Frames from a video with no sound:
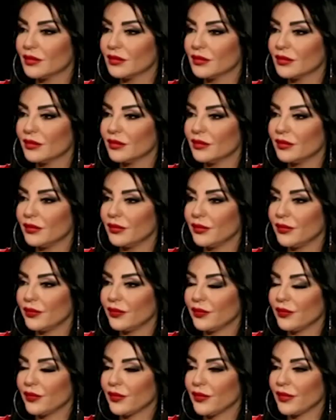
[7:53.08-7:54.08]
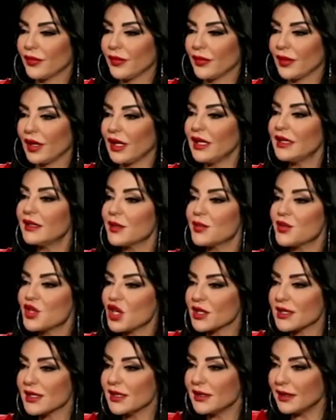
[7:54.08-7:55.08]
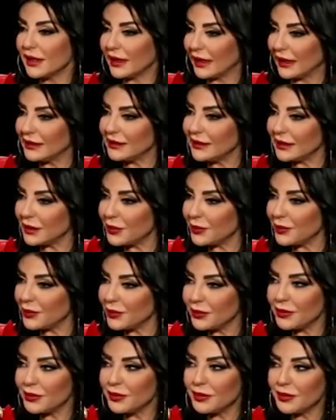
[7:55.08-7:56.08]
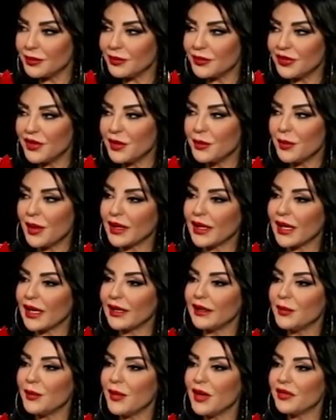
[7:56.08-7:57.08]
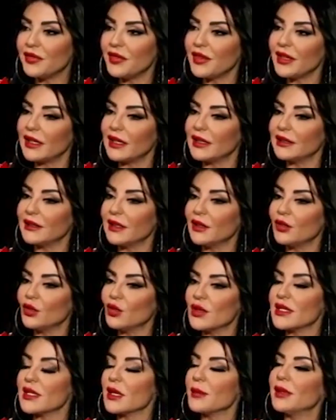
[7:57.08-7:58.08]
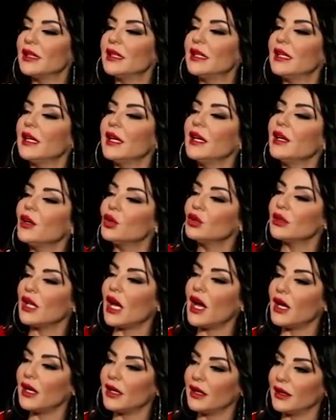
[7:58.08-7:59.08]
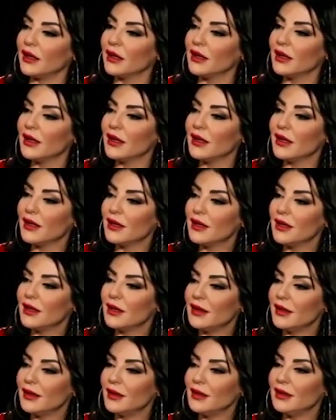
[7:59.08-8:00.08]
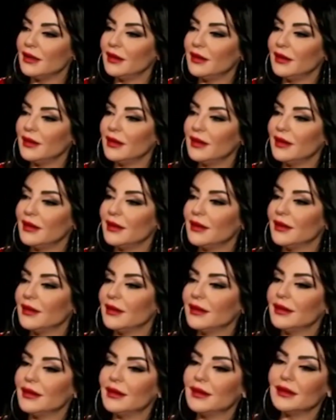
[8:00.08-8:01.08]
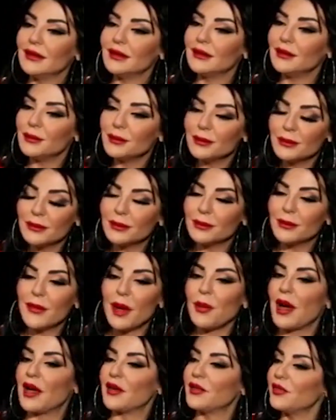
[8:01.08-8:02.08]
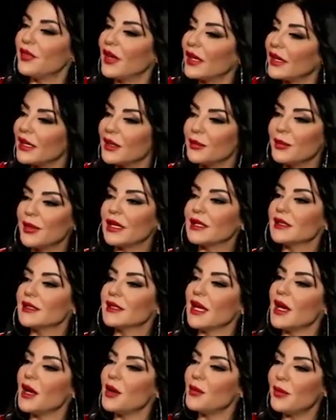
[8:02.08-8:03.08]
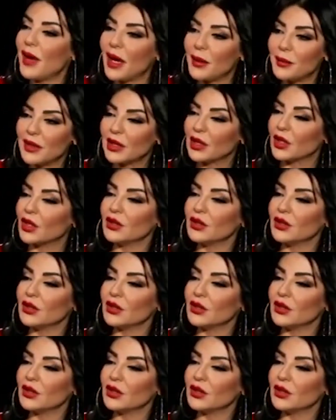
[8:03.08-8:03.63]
باي بالسلامه وخلاص انت بشخصيتك عندك في مكان ما فكره انه اذا بدي اخذ حقي آه ما بعرف فكر بانتقام بعمل